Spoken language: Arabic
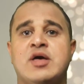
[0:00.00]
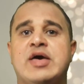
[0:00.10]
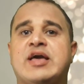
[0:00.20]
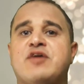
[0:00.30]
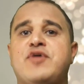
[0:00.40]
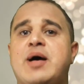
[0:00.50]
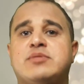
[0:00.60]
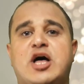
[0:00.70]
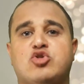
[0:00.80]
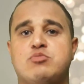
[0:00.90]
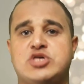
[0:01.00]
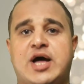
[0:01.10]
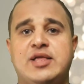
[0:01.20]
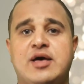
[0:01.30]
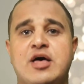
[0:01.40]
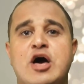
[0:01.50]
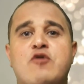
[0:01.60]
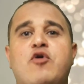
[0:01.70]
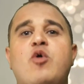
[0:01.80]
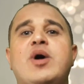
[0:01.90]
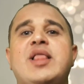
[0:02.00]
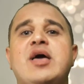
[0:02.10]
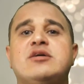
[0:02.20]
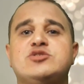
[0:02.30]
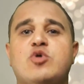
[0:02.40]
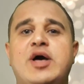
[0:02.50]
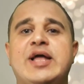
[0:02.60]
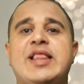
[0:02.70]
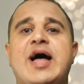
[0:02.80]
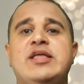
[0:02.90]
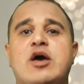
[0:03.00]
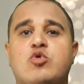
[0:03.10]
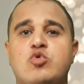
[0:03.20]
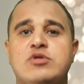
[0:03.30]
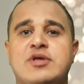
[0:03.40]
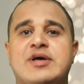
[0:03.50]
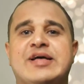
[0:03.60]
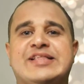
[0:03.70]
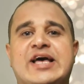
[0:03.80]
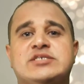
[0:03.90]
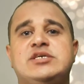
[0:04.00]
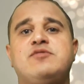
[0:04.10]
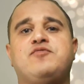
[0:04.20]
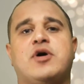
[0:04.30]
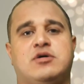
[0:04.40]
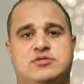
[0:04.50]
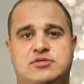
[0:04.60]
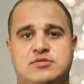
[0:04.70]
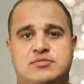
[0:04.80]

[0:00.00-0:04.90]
الكفاءه بتاعته مش عاليه فهو لا يصلح الا ان يكون تخزين فقط